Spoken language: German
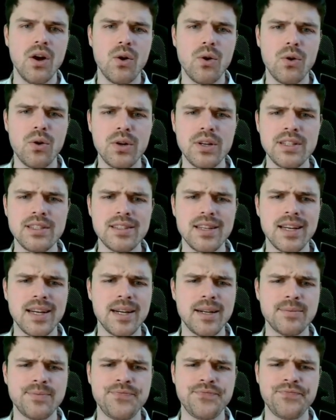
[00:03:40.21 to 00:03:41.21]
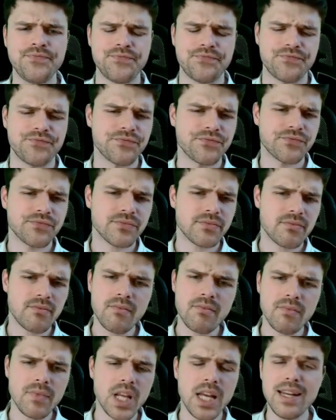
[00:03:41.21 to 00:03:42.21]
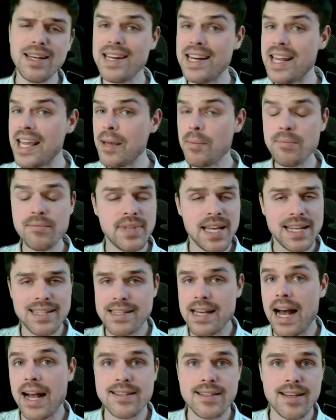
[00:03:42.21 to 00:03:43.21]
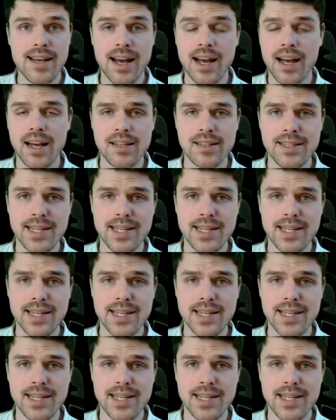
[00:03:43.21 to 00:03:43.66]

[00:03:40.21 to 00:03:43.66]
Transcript: Und ähm, neben der Tatsache,